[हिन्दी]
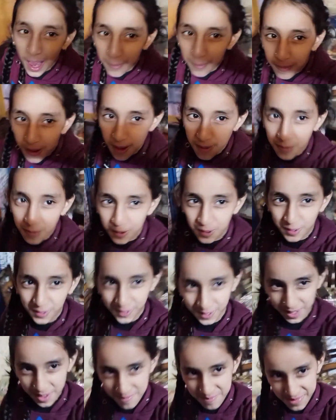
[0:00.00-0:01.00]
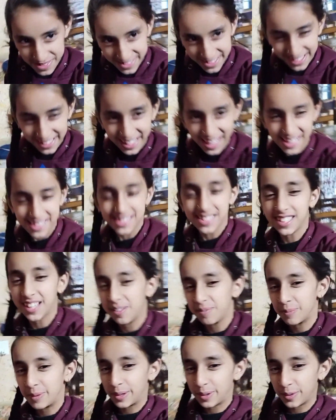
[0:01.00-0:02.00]
अब आप बोलोगे मिशन कैसे
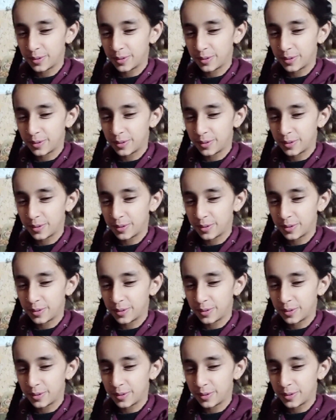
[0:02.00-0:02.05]
कंप्लीट हो